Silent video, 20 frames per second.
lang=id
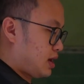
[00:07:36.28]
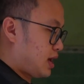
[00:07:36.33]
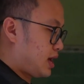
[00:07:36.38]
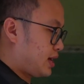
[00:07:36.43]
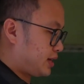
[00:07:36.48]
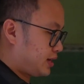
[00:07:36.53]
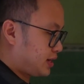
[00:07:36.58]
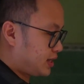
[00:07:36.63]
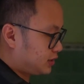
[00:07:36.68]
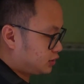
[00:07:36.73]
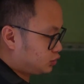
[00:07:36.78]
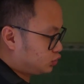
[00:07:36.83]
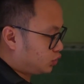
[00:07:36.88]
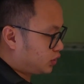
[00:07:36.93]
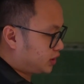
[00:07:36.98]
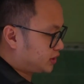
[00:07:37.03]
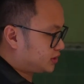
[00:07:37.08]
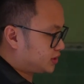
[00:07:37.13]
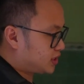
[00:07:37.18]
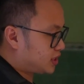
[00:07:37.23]
area
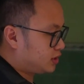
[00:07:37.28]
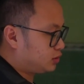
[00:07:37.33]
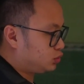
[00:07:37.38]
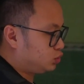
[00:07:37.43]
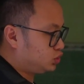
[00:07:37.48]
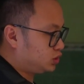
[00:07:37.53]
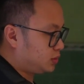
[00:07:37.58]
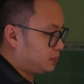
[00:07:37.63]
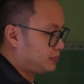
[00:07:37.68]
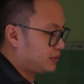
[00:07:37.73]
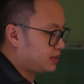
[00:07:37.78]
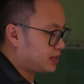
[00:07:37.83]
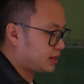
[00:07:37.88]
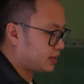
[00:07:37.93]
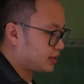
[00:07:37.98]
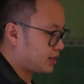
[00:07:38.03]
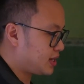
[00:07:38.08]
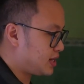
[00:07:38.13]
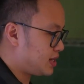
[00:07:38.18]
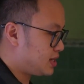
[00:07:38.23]
storage-nya itu
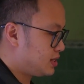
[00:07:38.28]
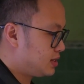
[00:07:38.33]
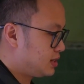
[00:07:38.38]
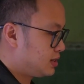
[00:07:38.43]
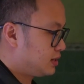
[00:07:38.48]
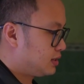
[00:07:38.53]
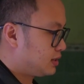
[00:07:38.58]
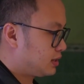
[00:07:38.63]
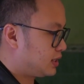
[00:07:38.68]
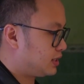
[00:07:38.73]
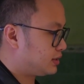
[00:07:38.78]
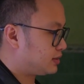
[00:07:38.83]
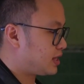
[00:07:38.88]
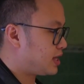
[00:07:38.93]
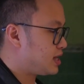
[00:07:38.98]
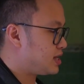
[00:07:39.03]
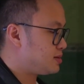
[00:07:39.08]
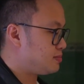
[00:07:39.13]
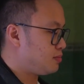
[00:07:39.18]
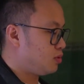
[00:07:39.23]
sebenarnya
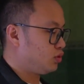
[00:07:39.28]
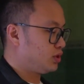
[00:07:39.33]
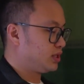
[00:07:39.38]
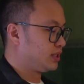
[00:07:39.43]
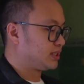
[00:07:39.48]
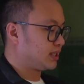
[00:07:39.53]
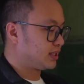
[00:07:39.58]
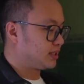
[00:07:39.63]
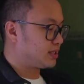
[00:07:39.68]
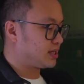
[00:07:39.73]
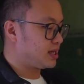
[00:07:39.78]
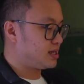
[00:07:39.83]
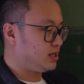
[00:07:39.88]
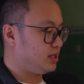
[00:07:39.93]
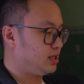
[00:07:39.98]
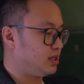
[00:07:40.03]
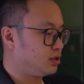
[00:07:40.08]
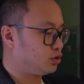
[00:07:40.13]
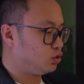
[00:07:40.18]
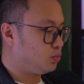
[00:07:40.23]
kita mau
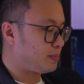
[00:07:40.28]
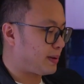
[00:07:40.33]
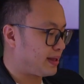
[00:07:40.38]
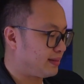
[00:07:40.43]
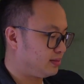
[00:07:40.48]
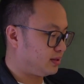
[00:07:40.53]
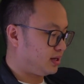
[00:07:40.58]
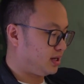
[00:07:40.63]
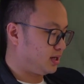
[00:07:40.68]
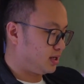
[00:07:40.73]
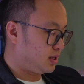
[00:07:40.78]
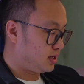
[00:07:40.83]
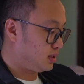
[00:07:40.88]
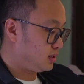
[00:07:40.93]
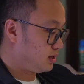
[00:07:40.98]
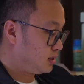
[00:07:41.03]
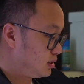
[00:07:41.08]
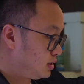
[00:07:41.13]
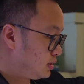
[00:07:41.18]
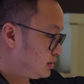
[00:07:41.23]
dijadikan ini tuh pantry nih
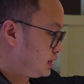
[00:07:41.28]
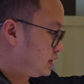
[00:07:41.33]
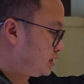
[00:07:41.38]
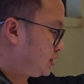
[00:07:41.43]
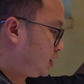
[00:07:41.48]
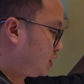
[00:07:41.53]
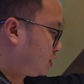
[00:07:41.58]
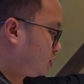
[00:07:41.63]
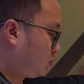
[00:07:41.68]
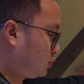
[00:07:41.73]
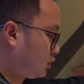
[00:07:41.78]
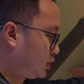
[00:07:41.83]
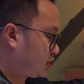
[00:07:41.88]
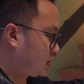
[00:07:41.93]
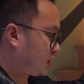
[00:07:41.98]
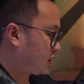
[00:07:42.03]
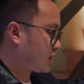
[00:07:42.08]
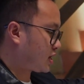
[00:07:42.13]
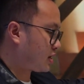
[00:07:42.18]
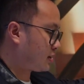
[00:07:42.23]
di sini tuh mau
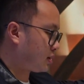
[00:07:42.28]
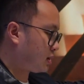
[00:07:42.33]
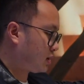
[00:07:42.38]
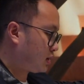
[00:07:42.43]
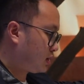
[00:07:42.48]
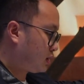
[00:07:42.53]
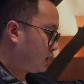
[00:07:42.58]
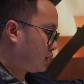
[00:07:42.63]
dijadikan